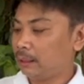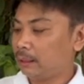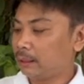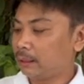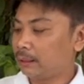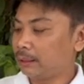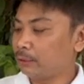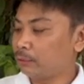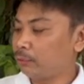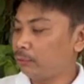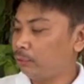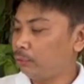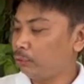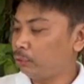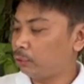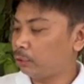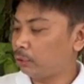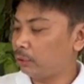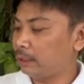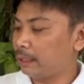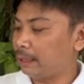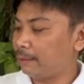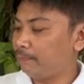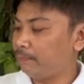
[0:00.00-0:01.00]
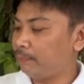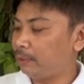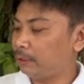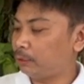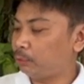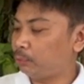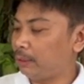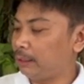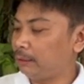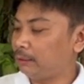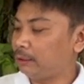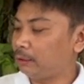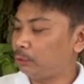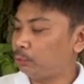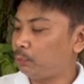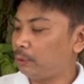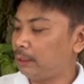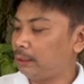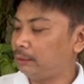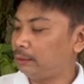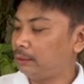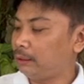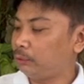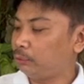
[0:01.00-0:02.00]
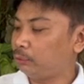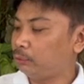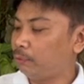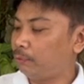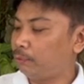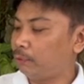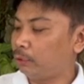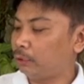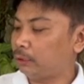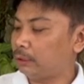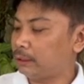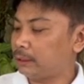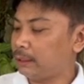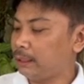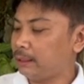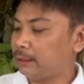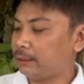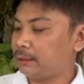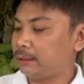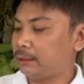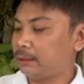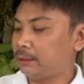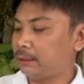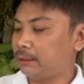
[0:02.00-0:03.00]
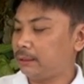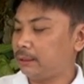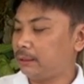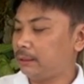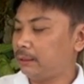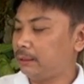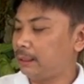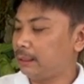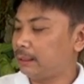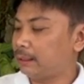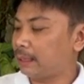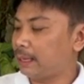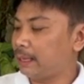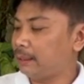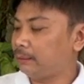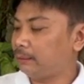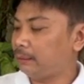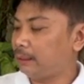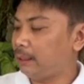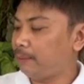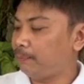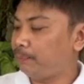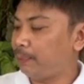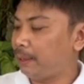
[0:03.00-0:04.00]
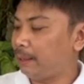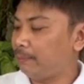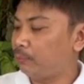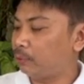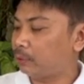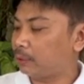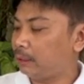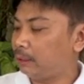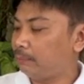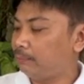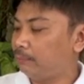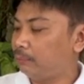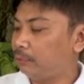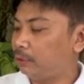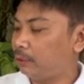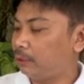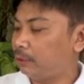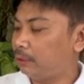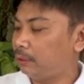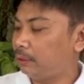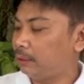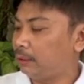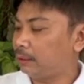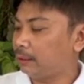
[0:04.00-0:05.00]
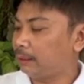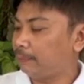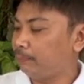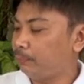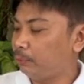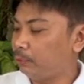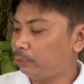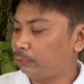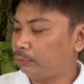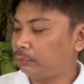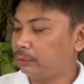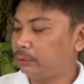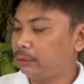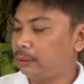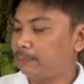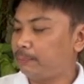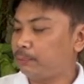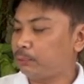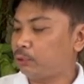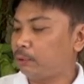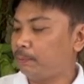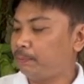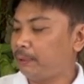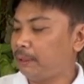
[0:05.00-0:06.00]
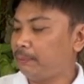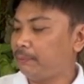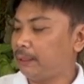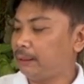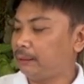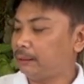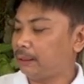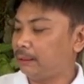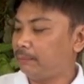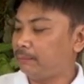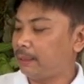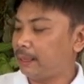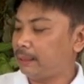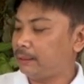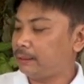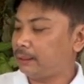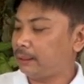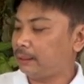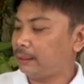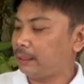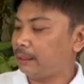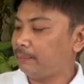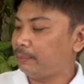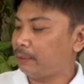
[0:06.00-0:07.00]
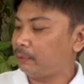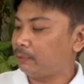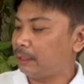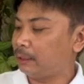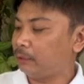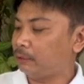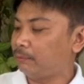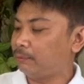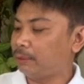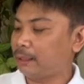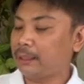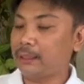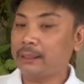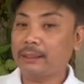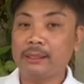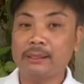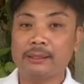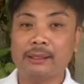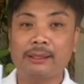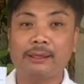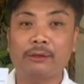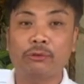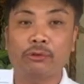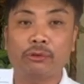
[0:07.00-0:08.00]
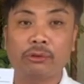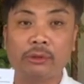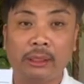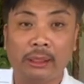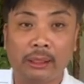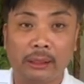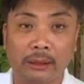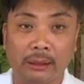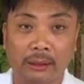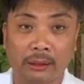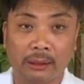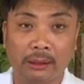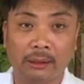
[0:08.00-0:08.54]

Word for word: Resolution number 2020-246 na granting favorable review to the supplemental budget number 1 Barangay San Agustin.